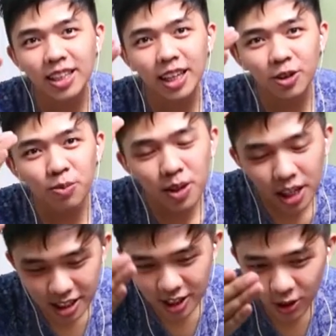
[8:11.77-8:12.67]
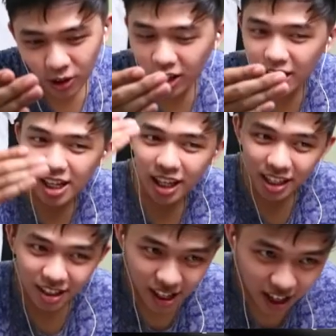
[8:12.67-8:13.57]
kita tuh melihat seseorang yang
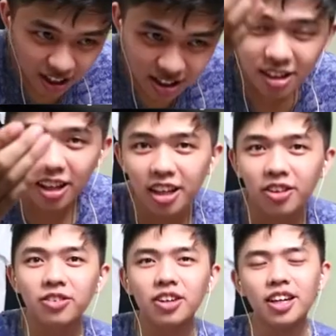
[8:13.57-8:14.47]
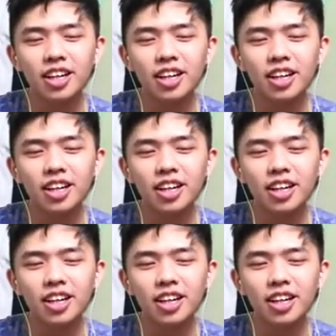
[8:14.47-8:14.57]
lagi reaction gitu. itu.